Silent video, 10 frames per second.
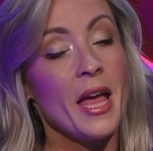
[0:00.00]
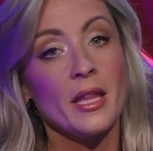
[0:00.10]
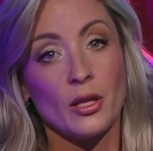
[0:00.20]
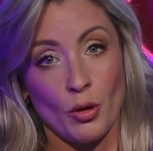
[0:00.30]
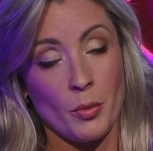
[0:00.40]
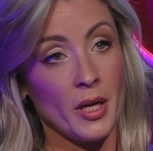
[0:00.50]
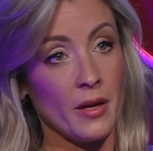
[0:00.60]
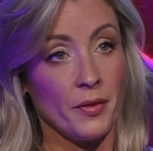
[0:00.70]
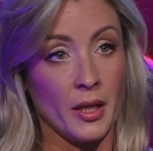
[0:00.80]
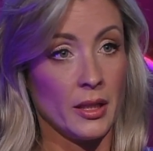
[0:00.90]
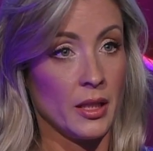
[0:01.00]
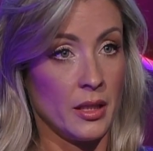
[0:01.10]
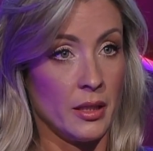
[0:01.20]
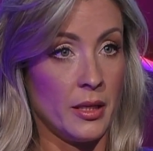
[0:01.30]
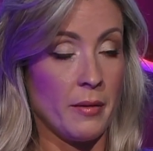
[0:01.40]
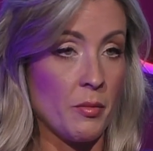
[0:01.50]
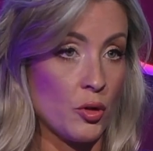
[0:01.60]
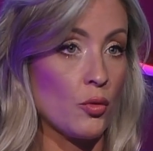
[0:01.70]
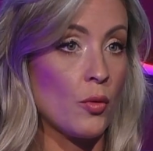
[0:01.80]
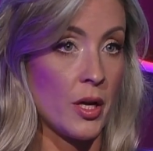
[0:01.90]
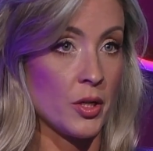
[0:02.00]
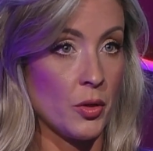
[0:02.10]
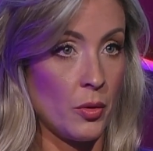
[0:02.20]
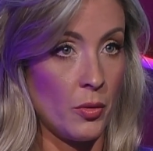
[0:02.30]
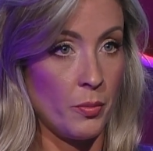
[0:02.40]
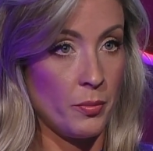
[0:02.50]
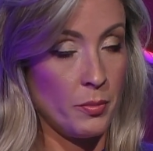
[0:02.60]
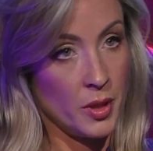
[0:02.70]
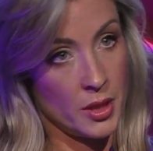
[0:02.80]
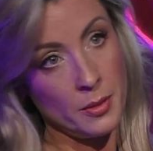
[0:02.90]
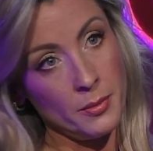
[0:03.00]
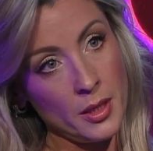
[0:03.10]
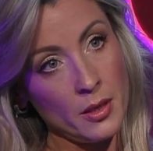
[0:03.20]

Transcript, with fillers: De todas maneras, fíjate, ya vemos un caso visible,